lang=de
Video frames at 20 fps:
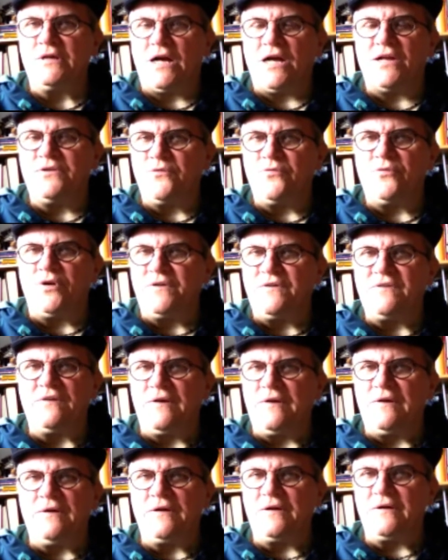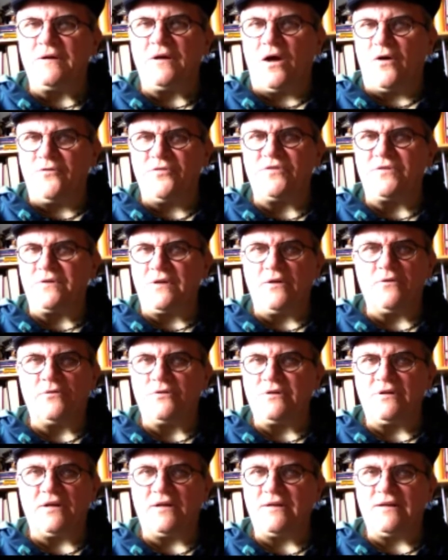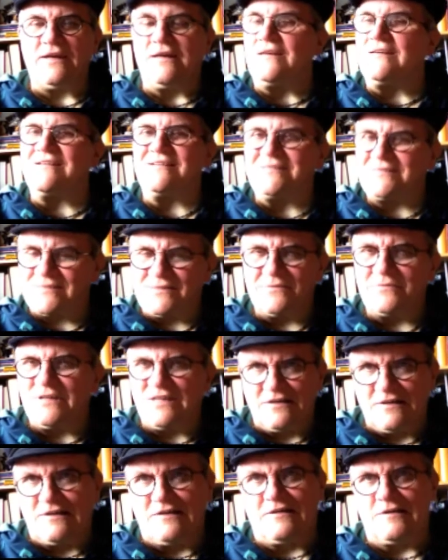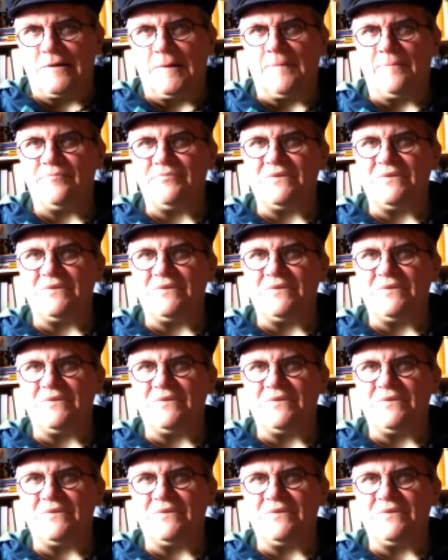also vollzählige Aufstellung da. Nee, das äh, geht nicht.